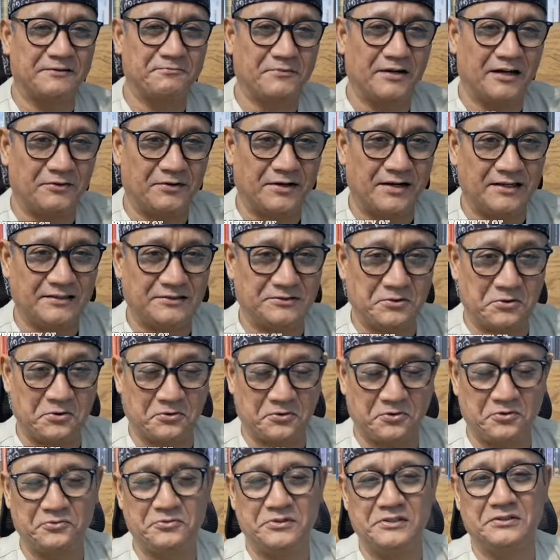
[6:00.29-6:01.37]
bahwa
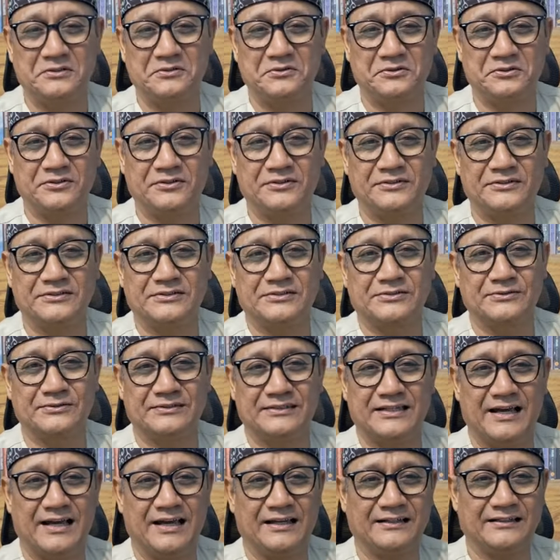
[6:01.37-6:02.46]
Joko Widodo
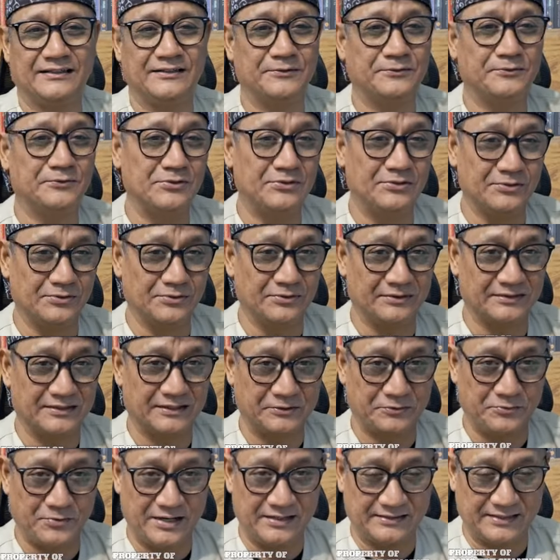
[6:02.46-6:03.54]
sudah di ujung
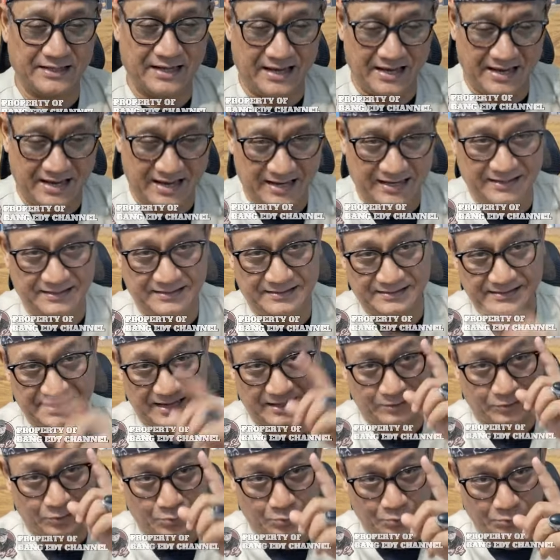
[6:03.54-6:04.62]
kekuasaan
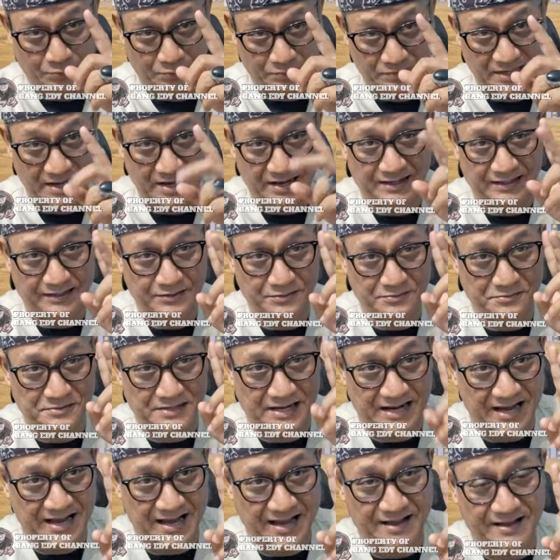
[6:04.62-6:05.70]
satu. Yang
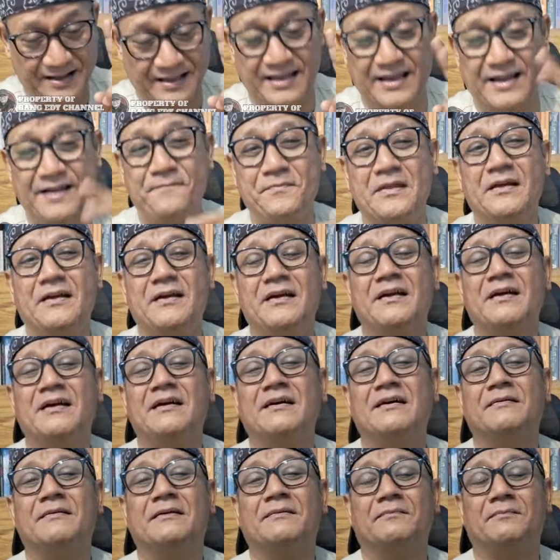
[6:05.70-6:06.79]
kedua ya
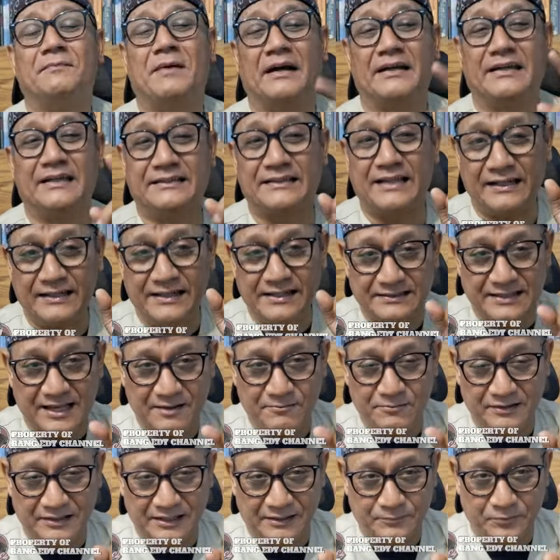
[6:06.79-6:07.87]
Pagi tadi saya
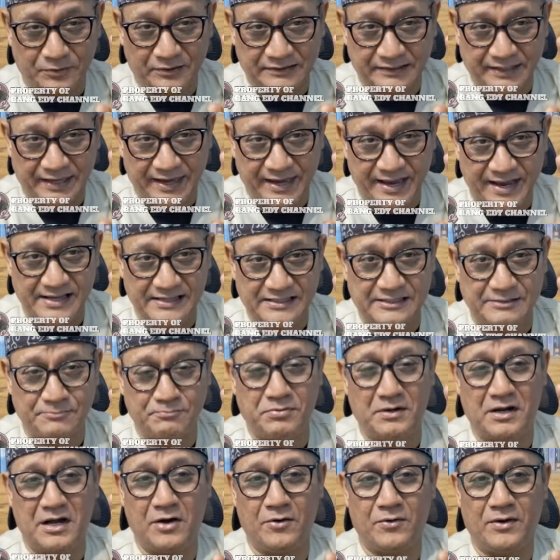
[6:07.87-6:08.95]
bikin podcast
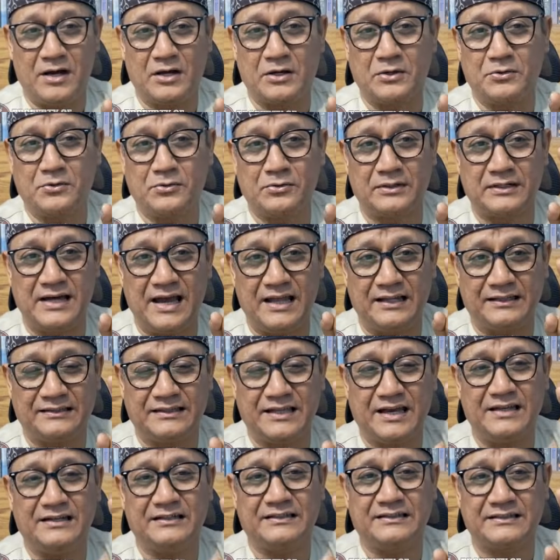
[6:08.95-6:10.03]
bahwa
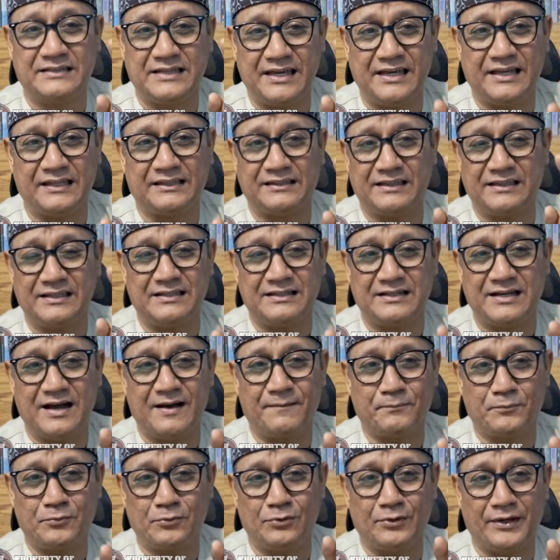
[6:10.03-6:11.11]
gugatan
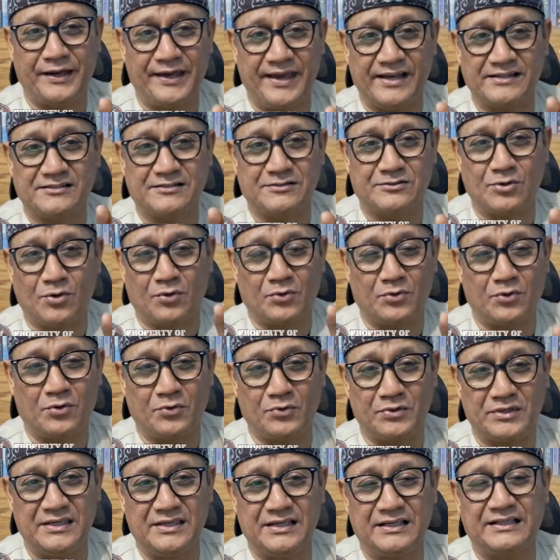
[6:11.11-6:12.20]
G30S
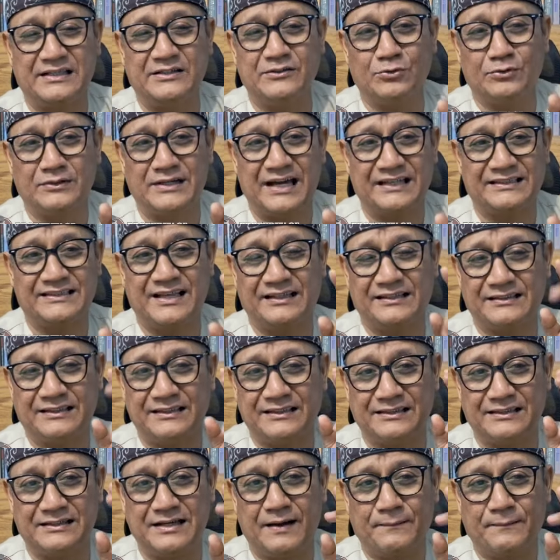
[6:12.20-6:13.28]
Jokowi, gugatan 30